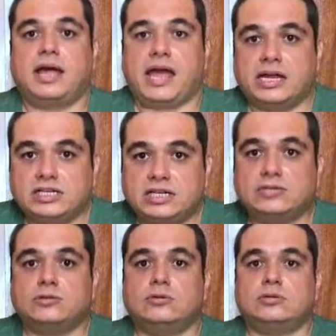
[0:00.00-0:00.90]
é
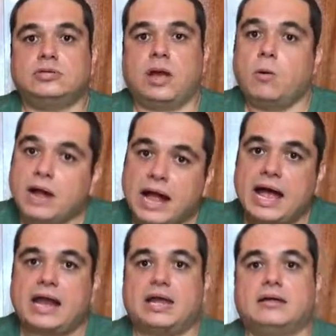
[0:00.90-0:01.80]
Jesus, é o
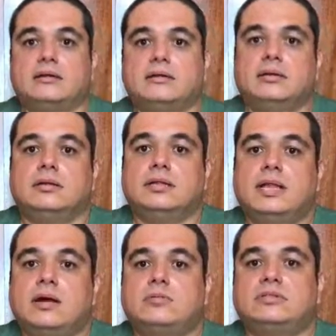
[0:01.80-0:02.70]
cara.
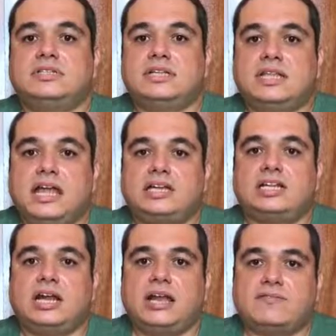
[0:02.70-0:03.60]
Não se
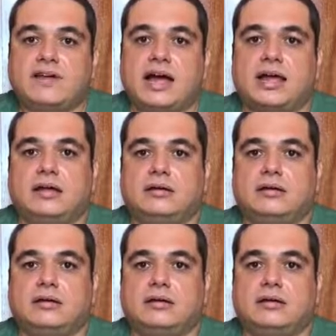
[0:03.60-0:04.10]
deixem levar.